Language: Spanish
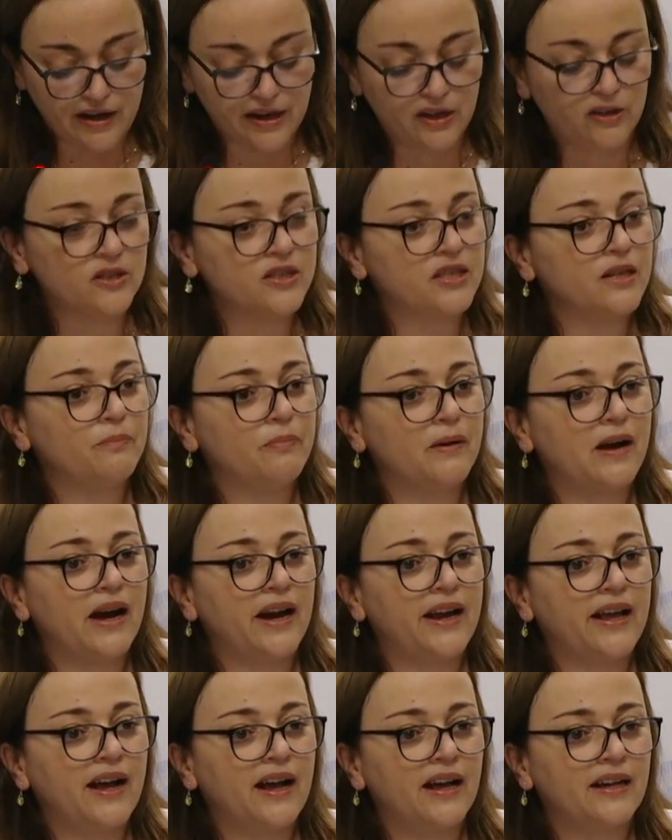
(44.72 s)
que nos
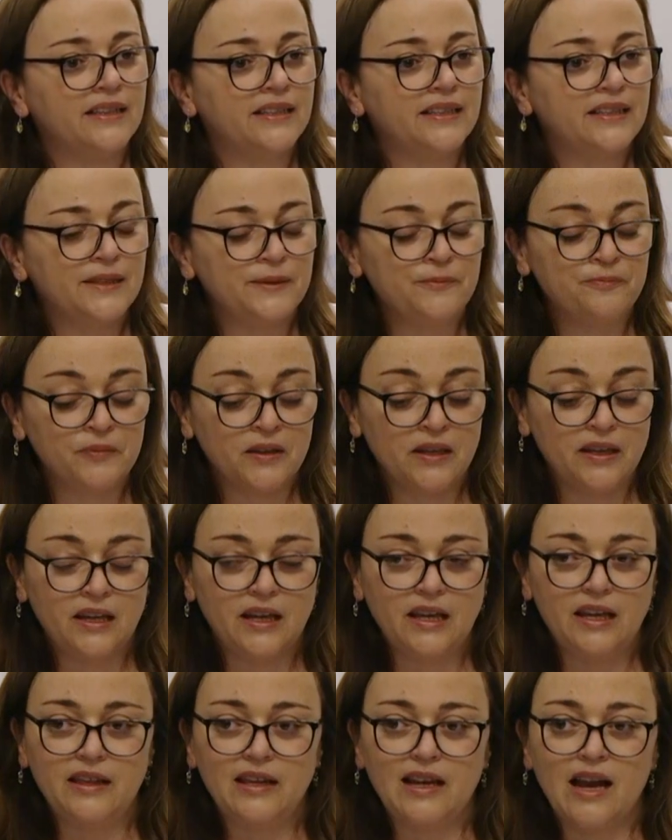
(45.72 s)
separa
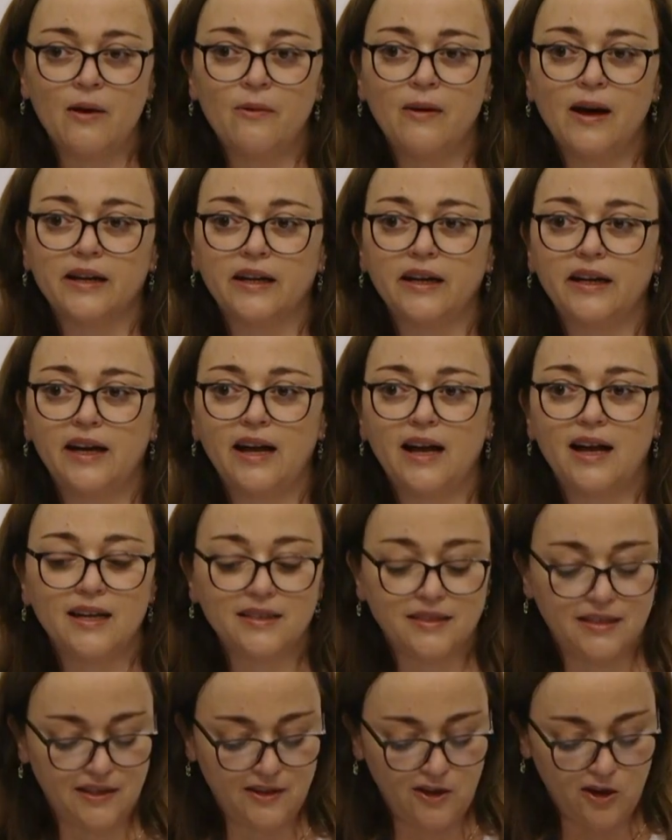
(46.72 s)
y de las
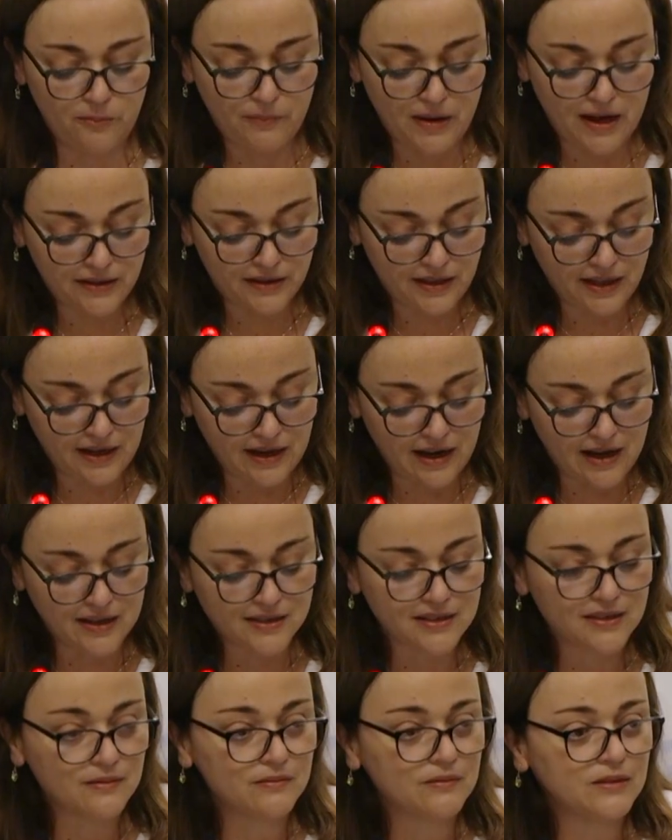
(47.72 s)
barreras
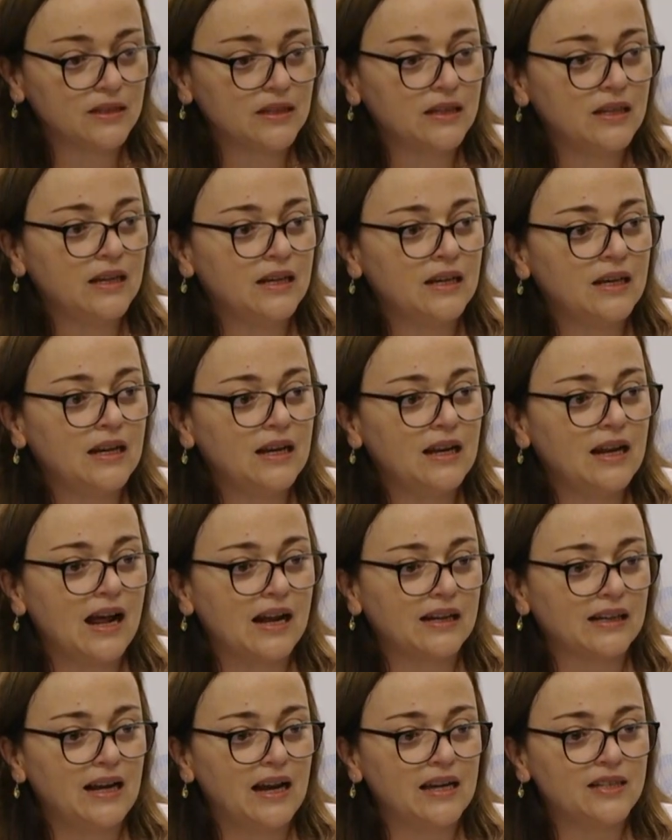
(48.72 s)
idiomáticas,
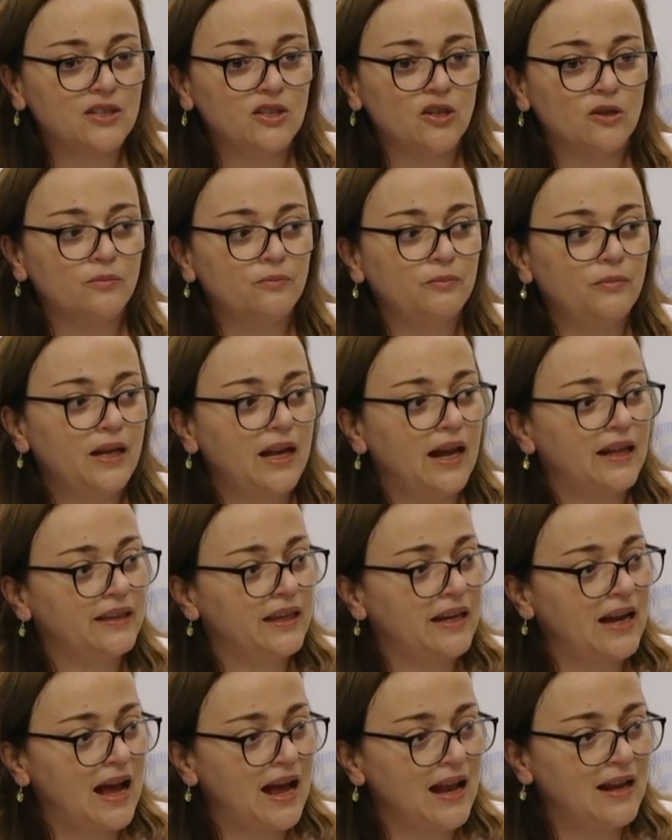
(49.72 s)
la relación
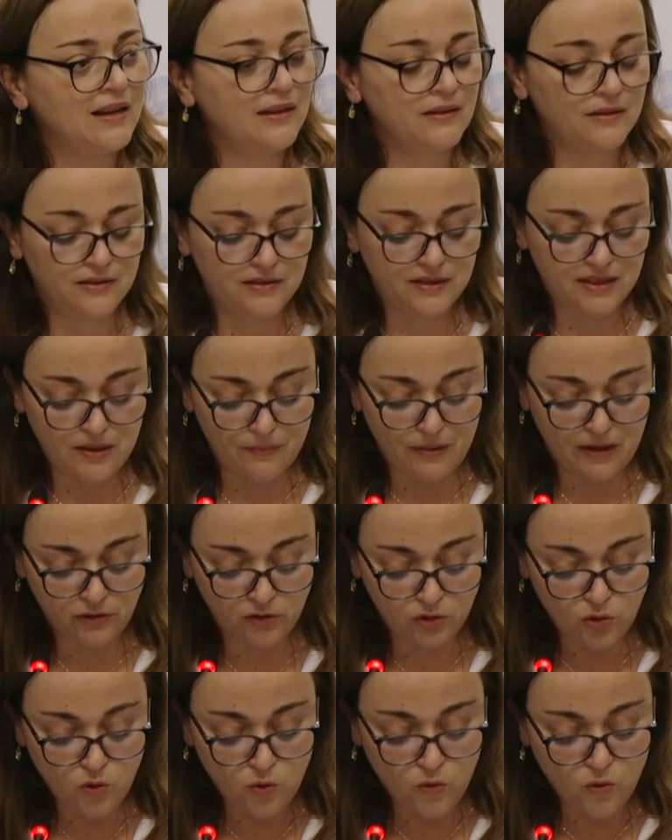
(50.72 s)
bilateral se
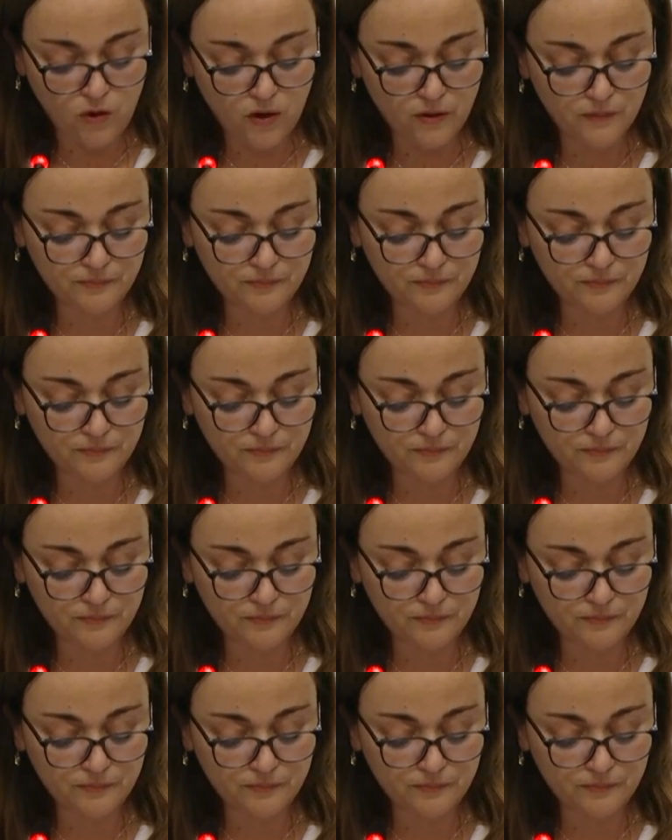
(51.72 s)
mantuvo.